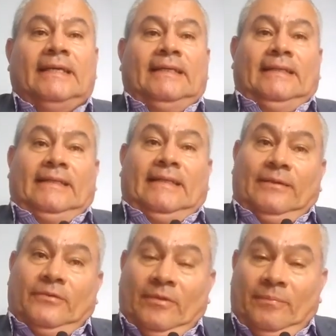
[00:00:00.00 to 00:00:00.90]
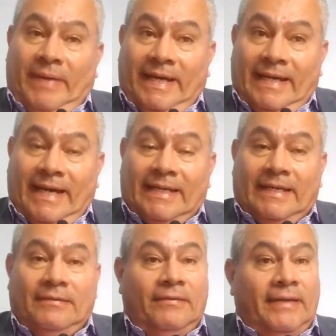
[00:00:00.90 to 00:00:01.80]
de volver a
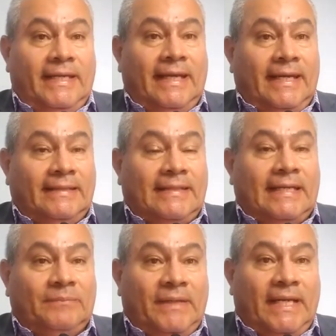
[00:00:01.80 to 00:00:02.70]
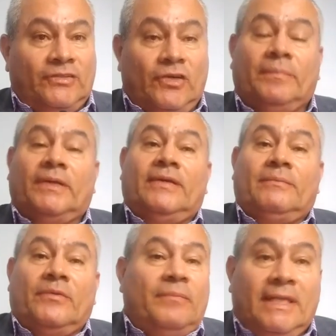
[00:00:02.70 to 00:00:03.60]
revivir esa aspiración, pero
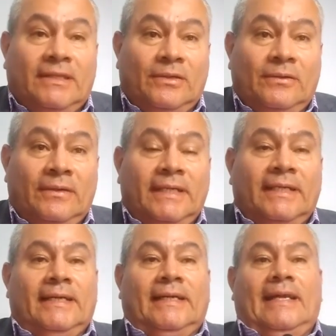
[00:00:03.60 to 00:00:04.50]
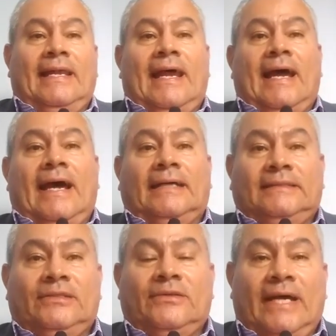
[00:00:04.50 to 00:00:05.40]
de momento la, ha
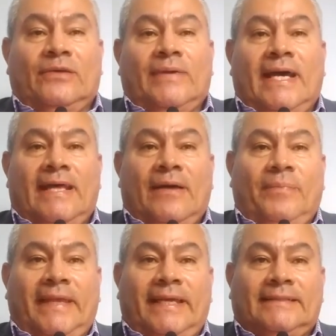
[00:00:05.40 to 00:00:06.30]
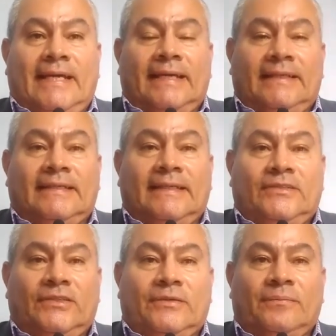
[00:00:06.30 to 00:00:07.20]
sido anulada esa
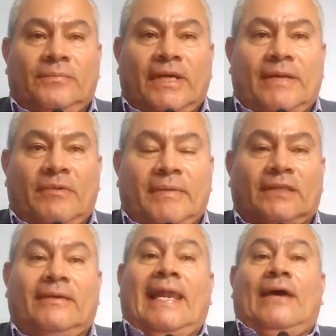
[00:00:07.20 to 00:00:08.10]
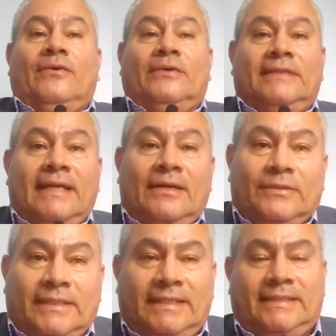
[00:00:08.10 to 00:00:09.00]
inscripción por el momento. La otra
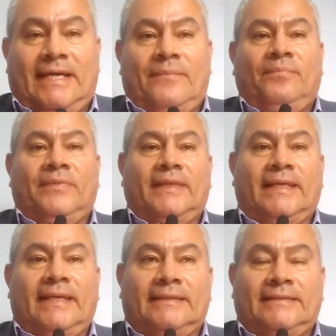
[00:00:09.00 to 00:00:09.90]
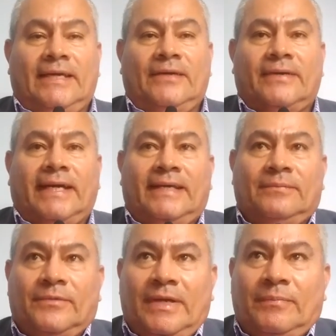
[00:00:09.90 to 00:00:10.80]
noticia que les tengo, que
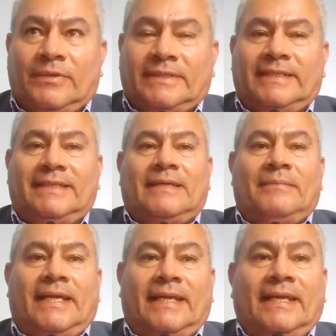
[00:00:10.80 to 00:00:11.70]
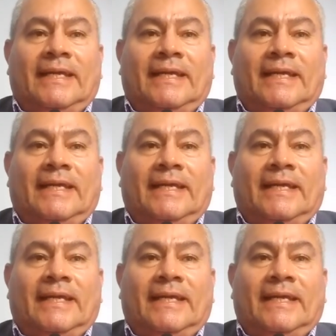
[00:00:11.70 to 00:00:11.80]
es muy importante también,